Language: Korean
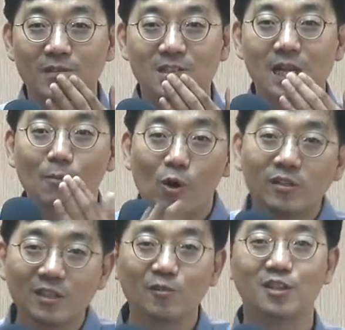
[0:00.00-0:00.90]
사모가
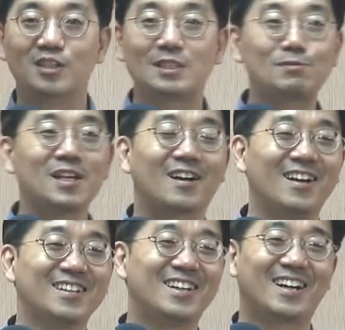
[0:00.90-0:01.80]
되는 거야. 이게 집사가
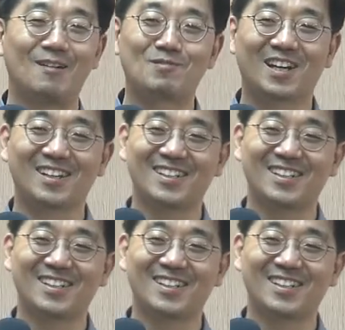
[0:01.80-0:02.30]
아니라 갑자기.